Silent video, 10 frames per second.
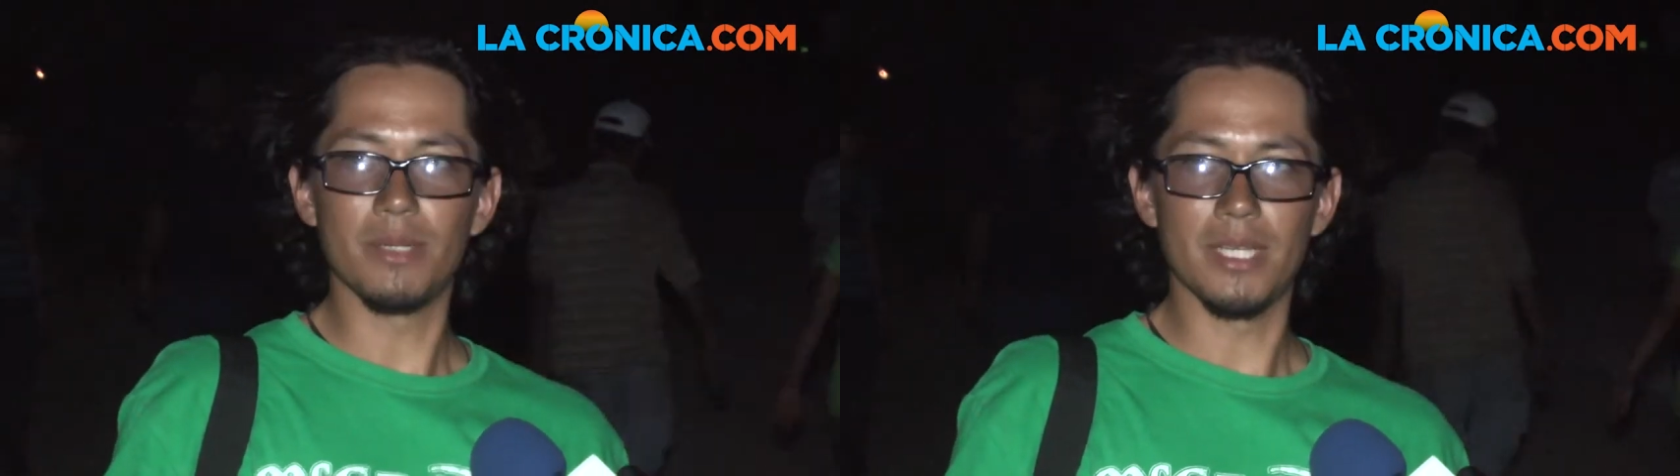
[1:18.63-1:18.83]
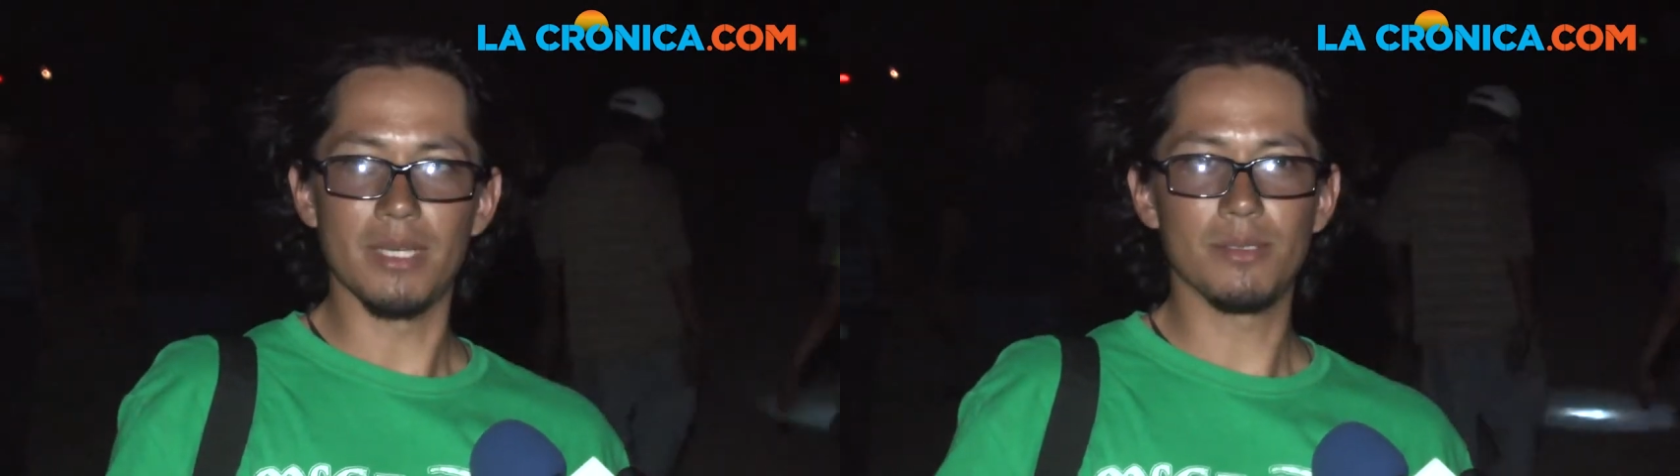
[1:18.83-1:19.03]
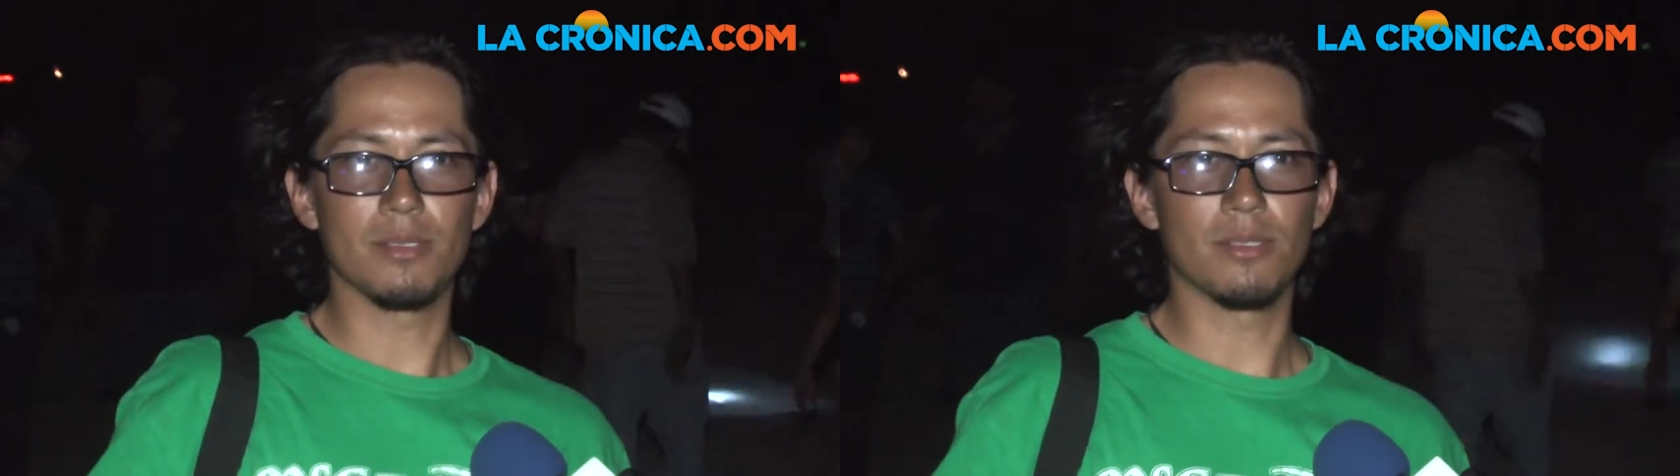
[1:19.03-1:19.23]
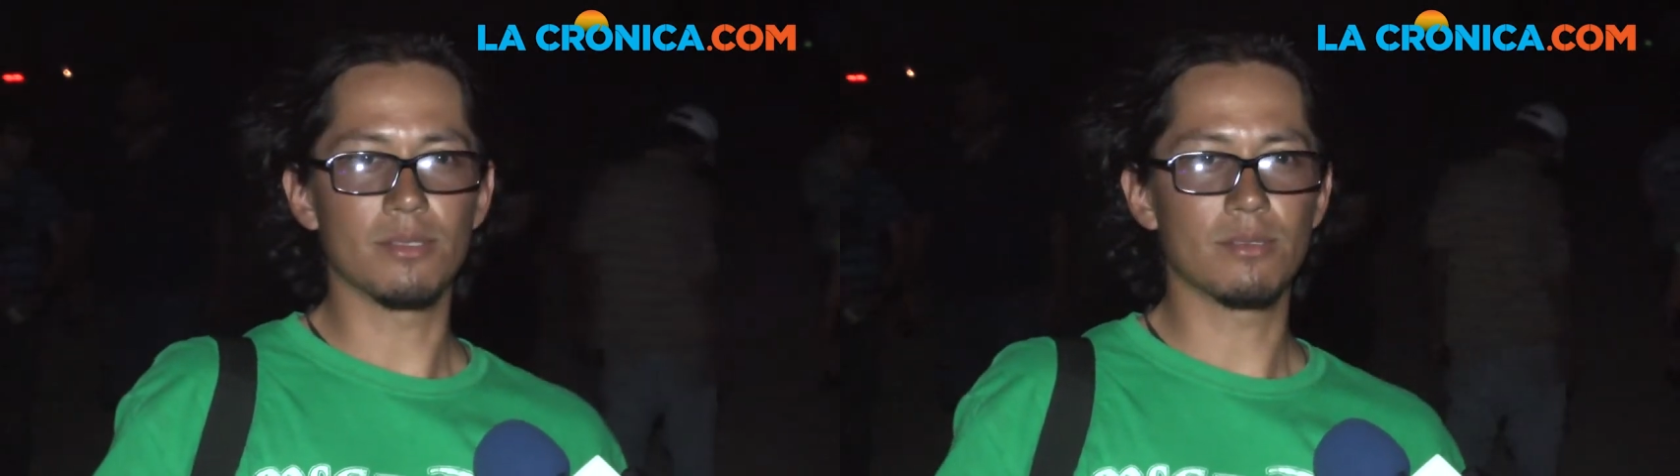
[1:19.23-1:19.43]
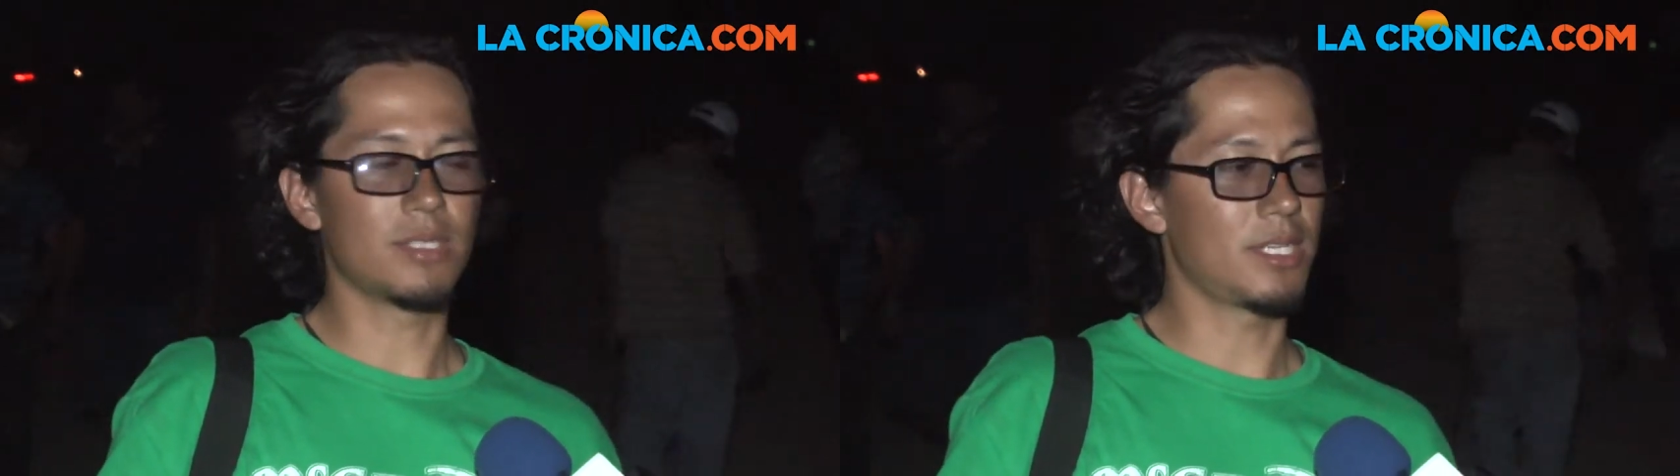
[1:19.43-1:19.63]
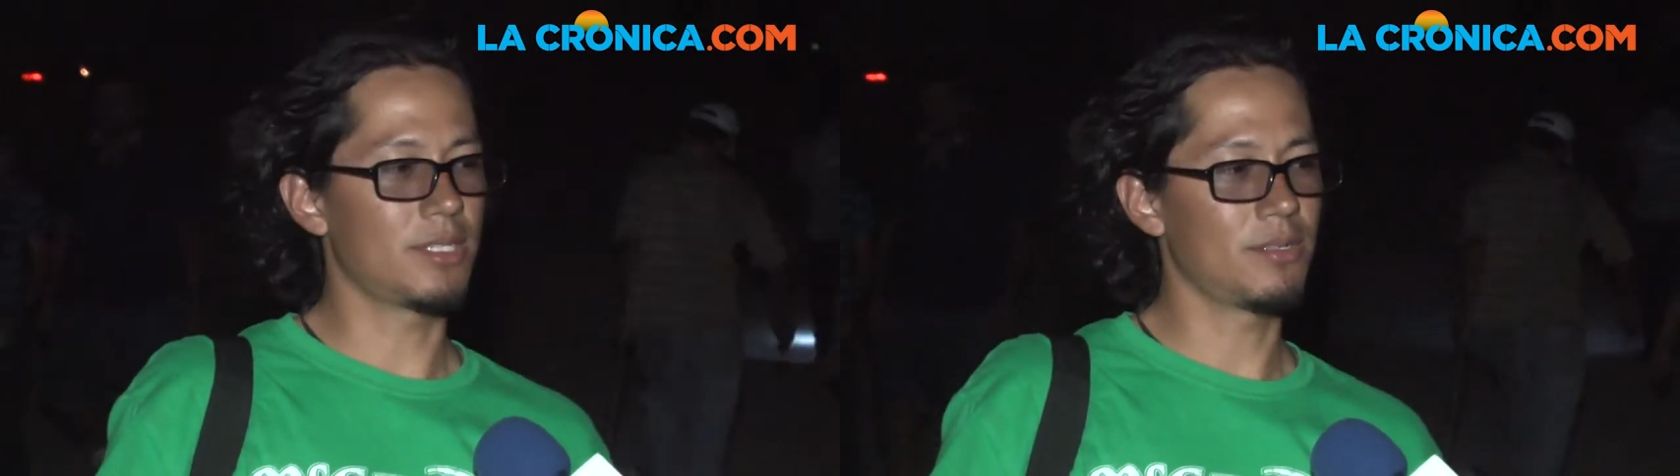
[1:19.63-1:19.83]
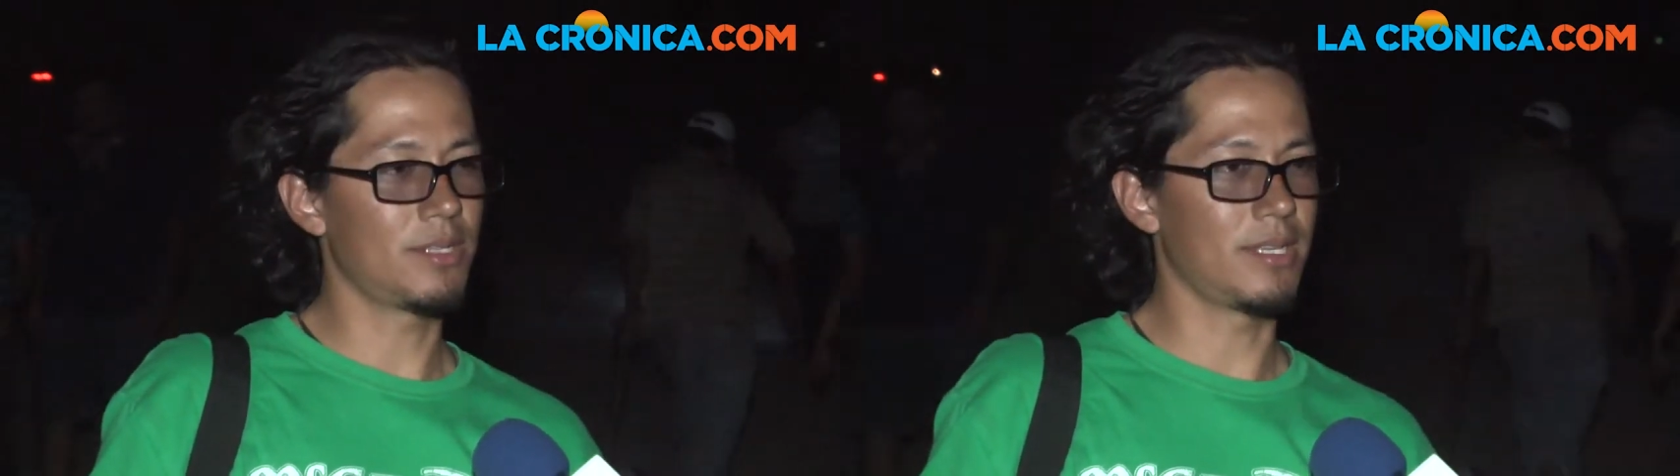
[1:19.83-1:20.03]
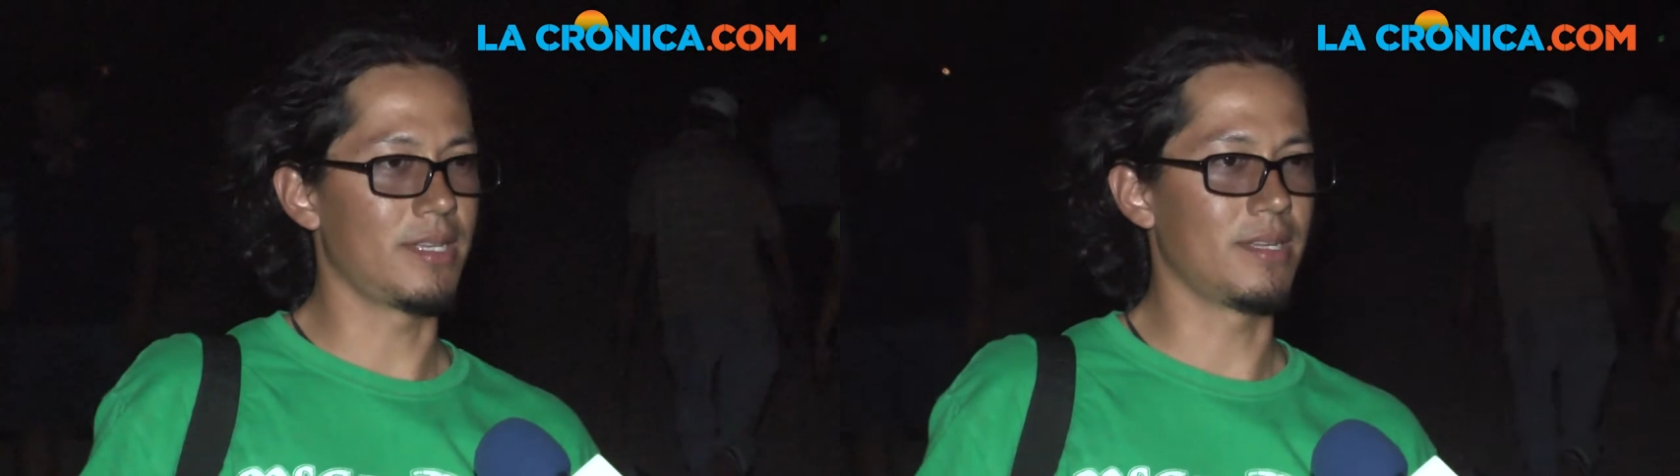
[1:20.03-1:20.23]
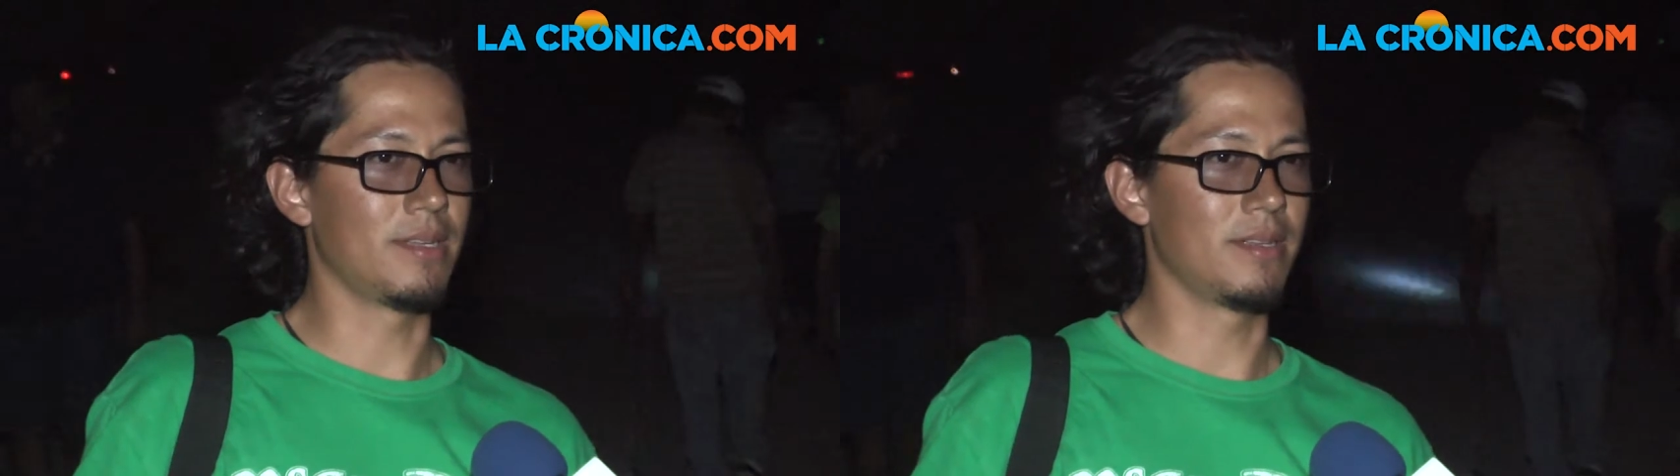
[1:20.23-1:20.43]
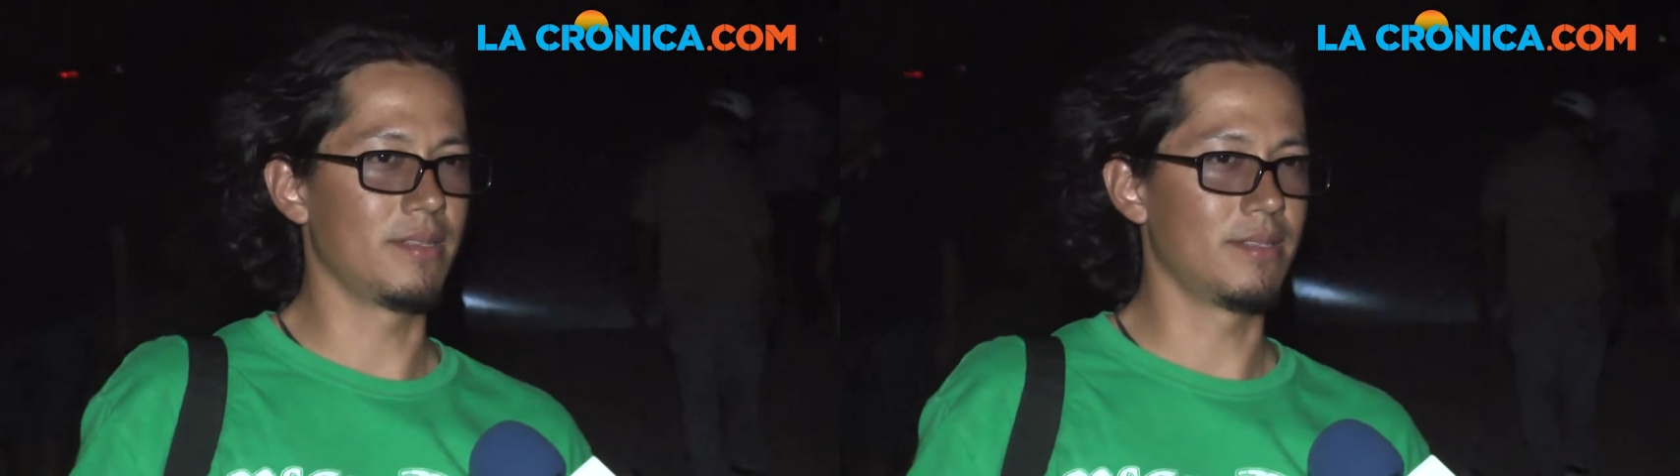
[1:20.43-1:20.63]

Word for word: Veníamos nosotros, de hecho, de,